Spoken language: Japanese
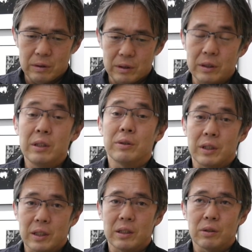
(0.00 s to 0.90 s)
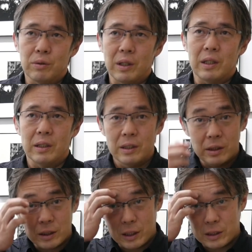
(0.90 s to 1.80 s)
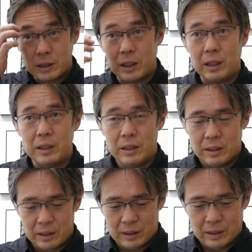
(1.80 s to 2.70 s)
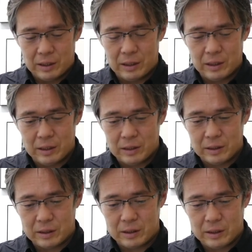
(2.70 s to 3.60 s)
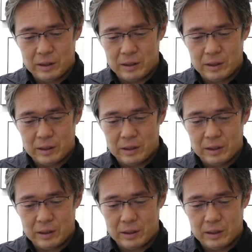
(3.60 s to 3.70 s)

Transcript: CD のジャケットやチラシや、えー、雑誌